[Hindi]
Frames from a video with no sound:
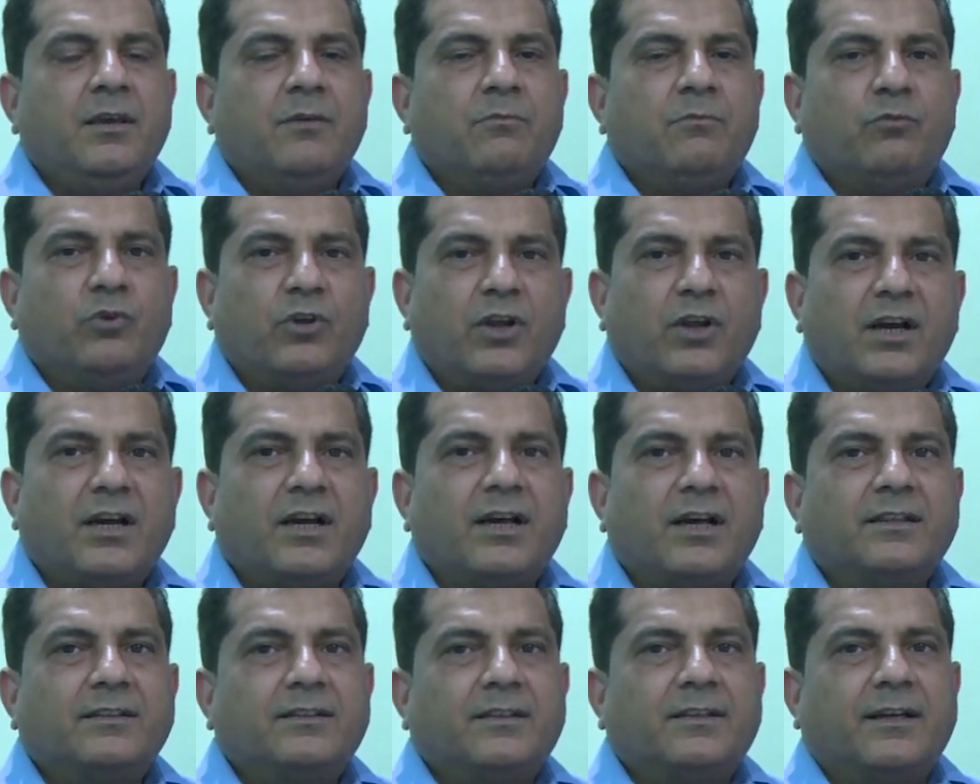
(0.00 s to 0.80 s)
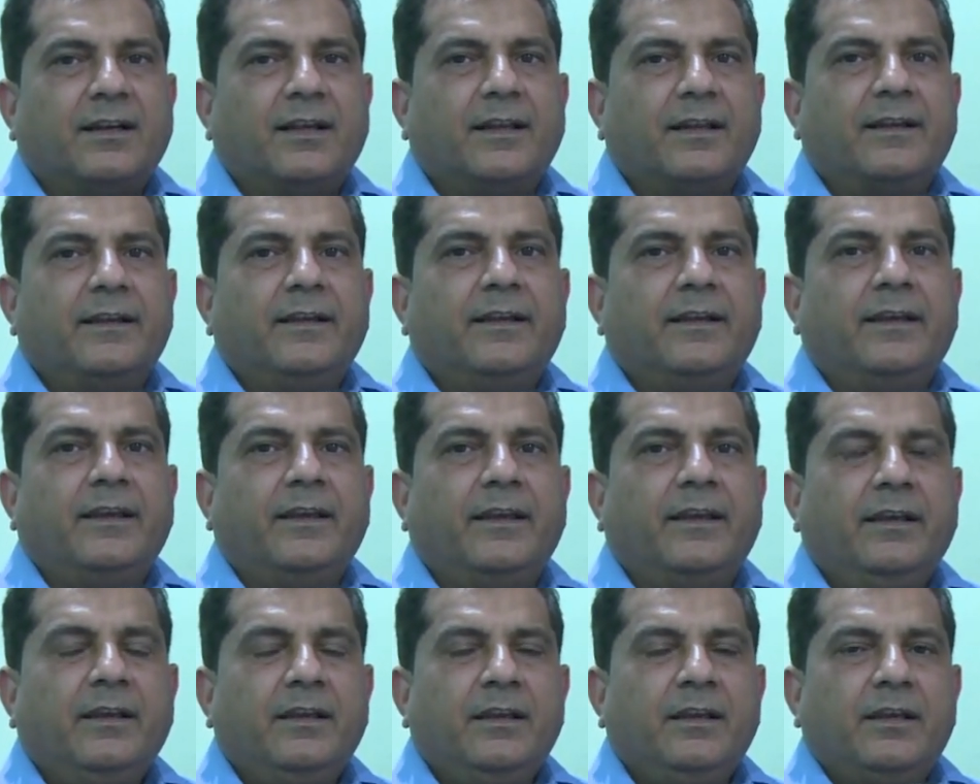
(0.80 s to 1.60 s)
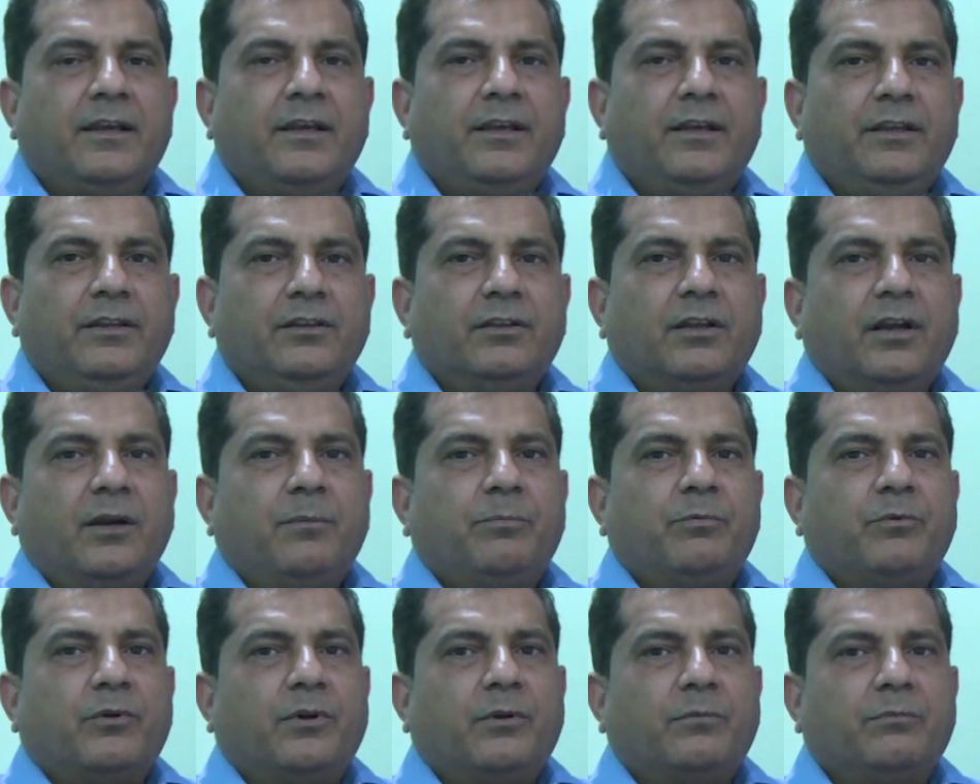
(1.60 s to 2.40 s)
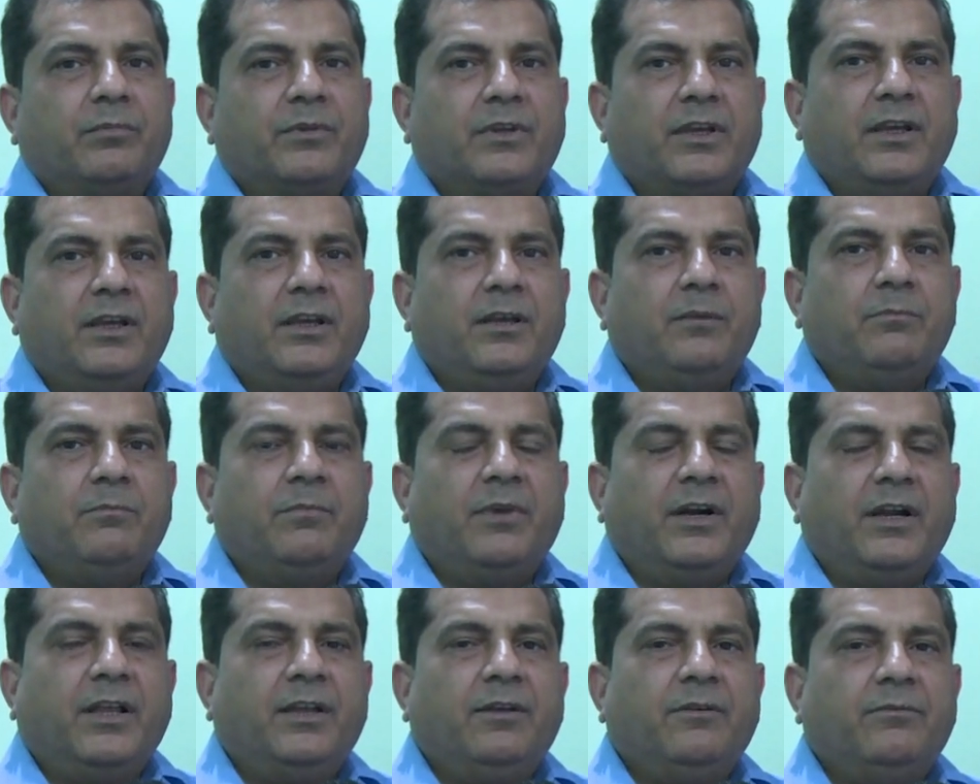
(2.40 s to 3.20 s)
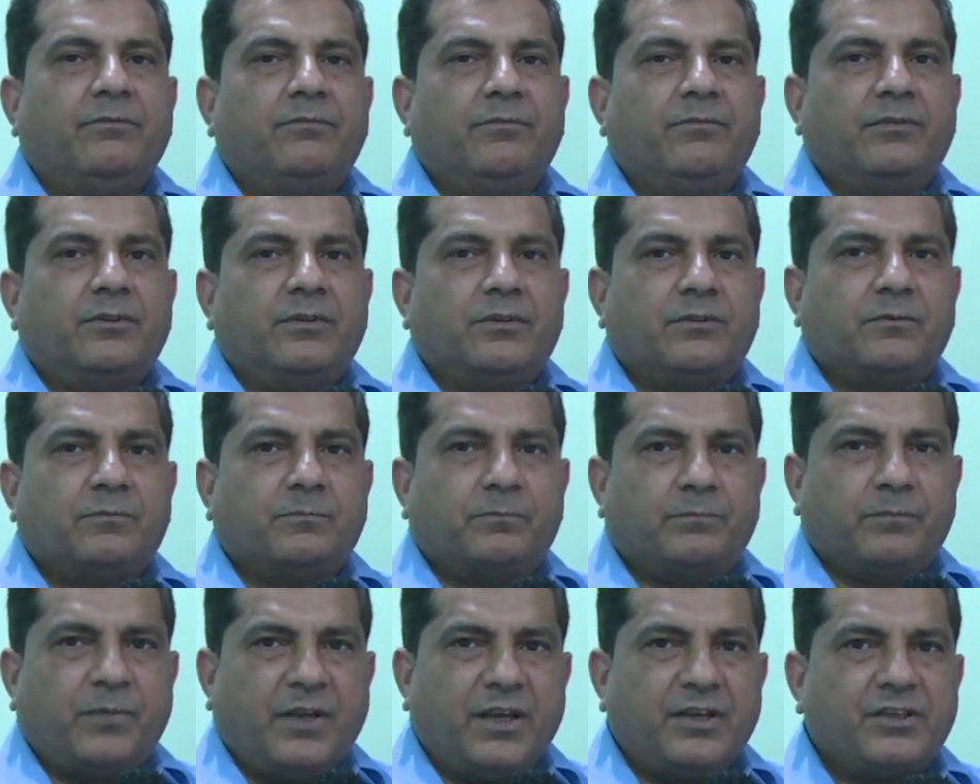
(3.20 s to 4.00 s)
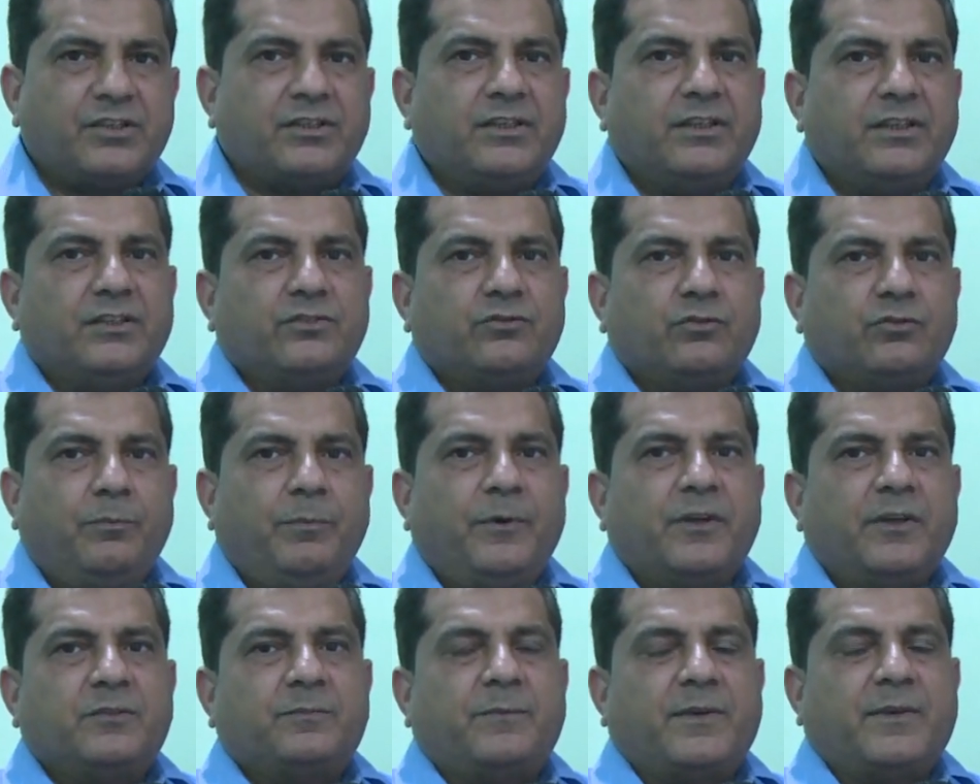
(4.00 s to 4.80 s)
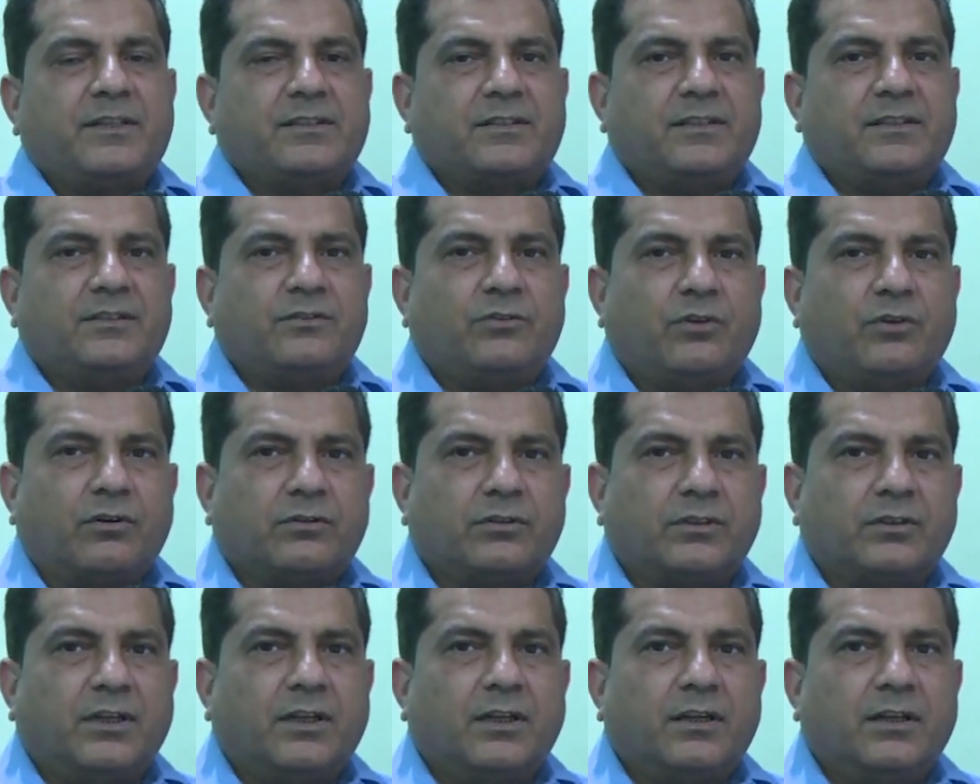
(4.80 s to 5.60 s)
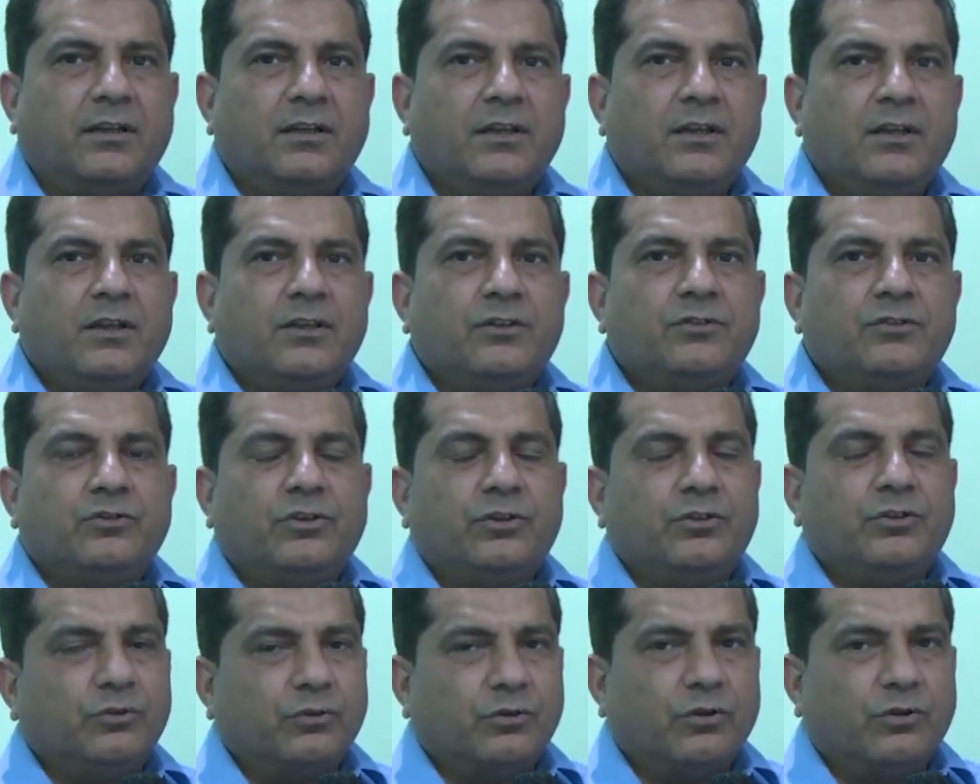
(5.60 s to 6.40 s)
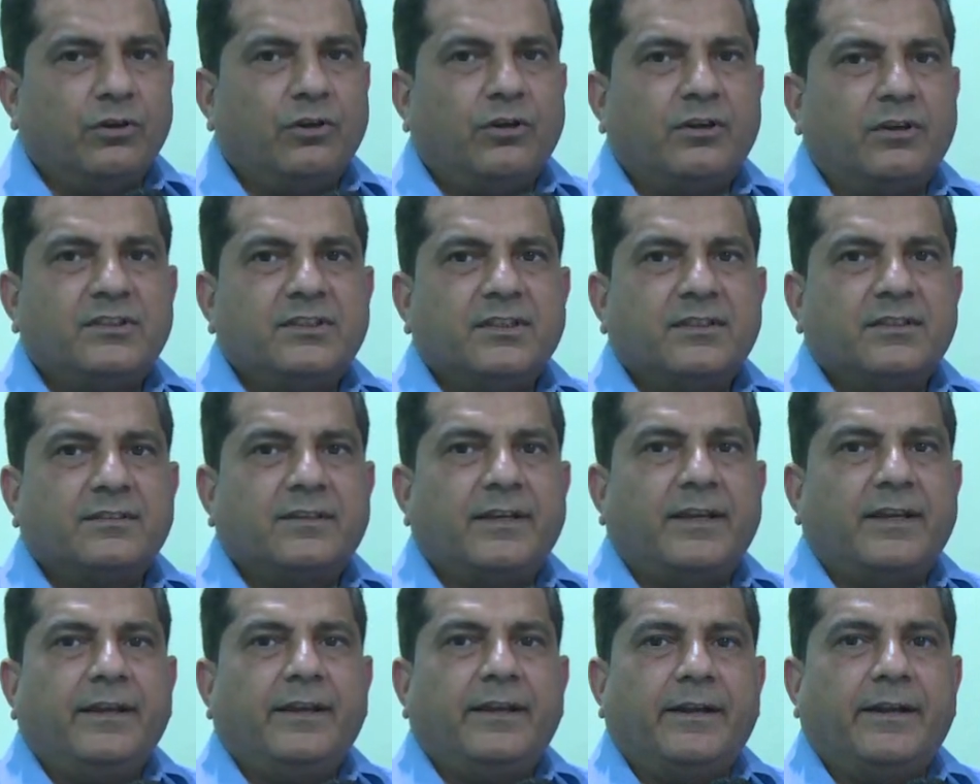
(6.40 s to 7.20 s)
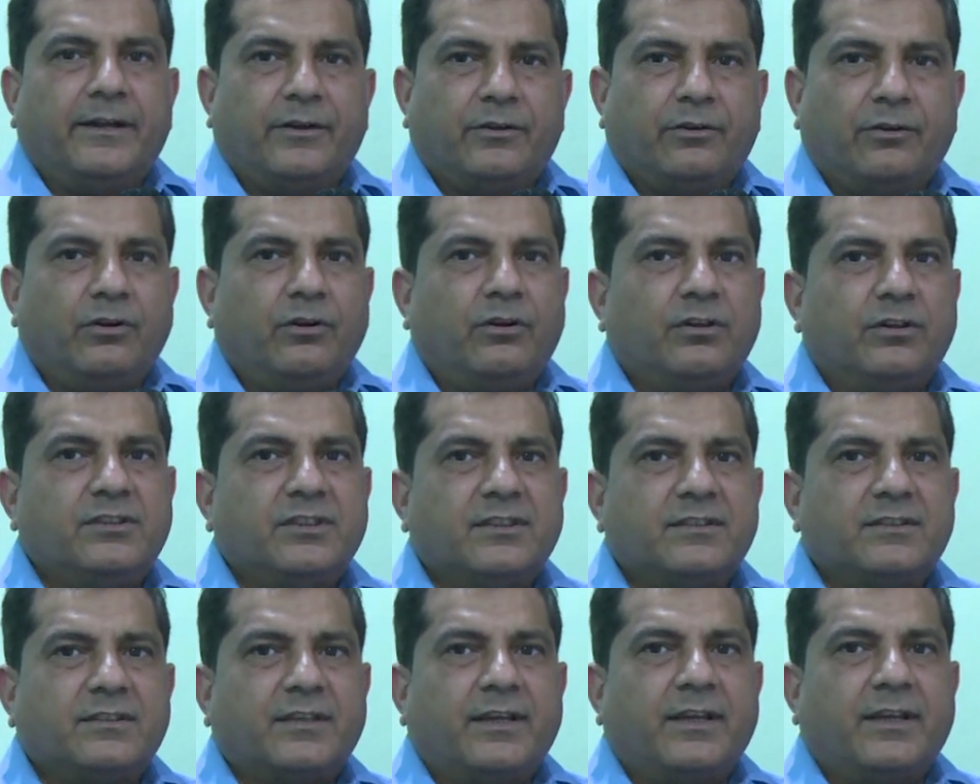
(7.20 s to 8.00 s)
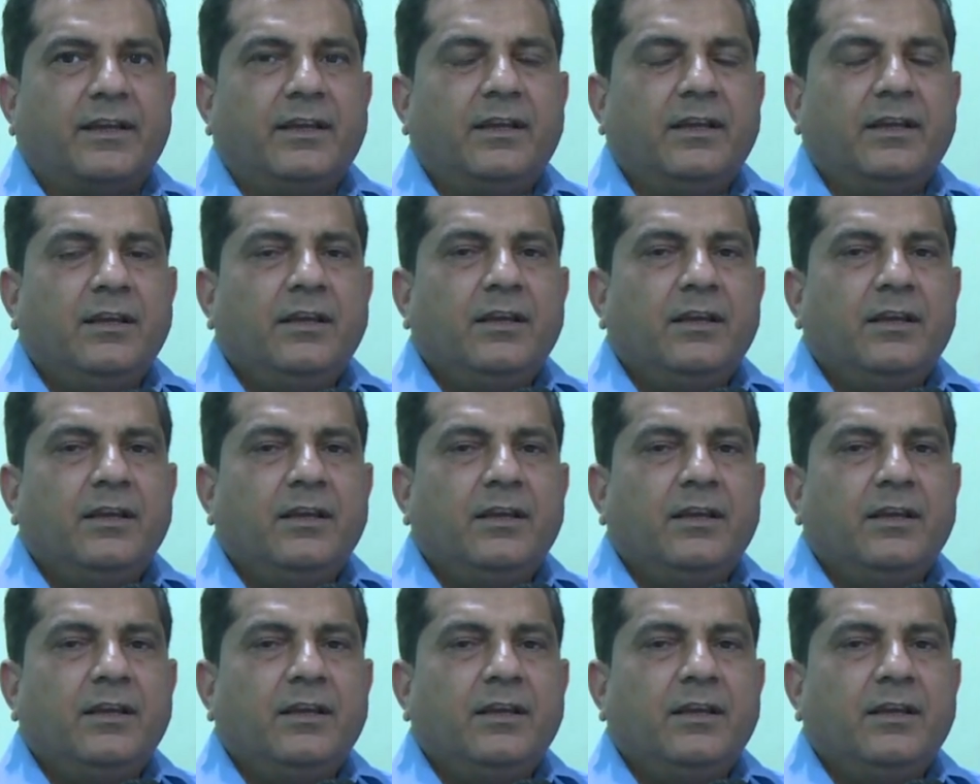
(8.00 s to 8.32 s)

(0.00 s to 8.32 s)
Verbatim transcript: मुलाकात करा रहे हैं इंदिरापुरम के बड़े स्पेशलिस्ट सुपर स्पेशलिस्ट डॉक्टर जो यूरोलॉजिस्ट हैं एंड्रोलॉजिस्ट हैं